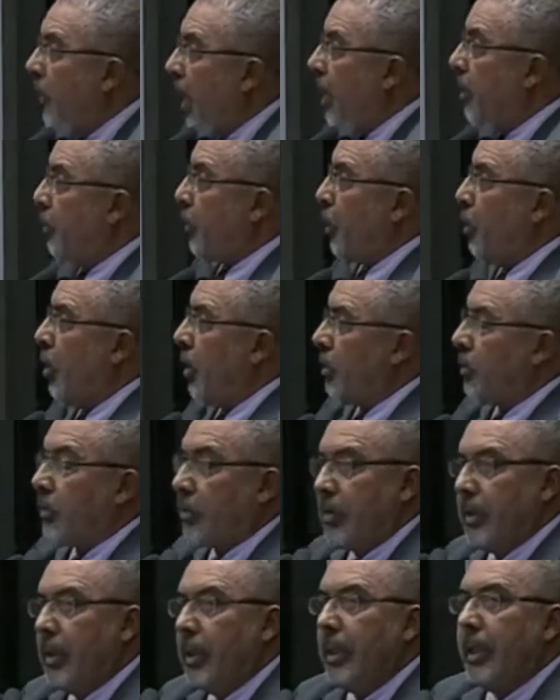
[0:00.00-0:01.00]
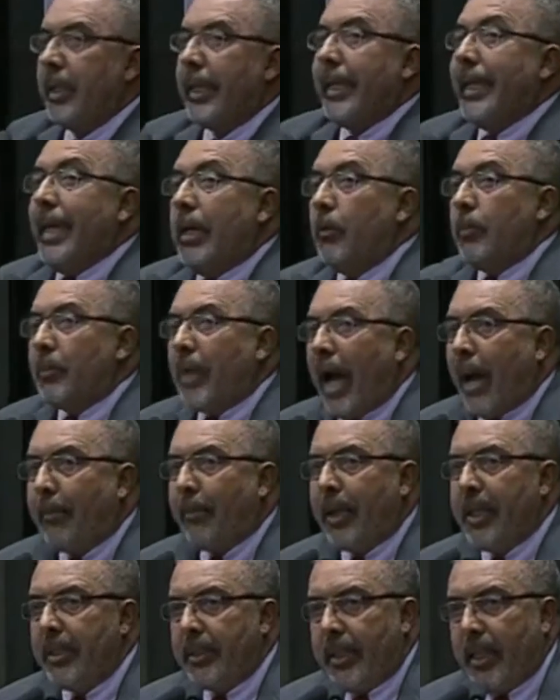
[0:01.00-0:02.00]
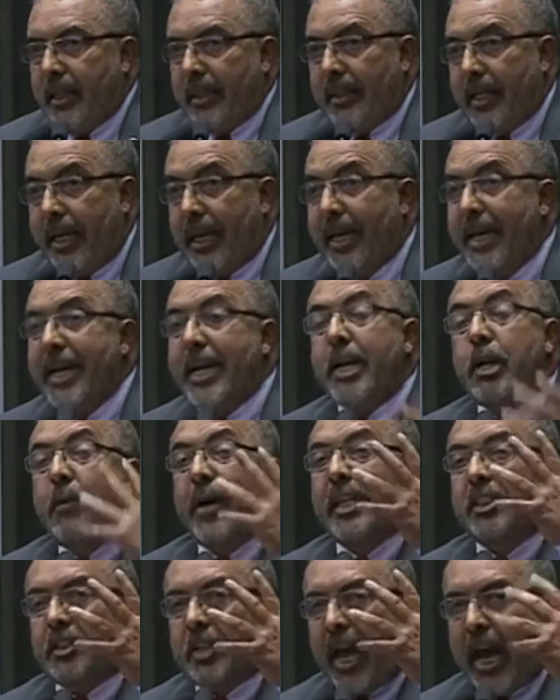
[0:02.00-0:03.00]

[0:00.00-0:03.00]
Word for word: não vale para o outro? Não dá para entender, não é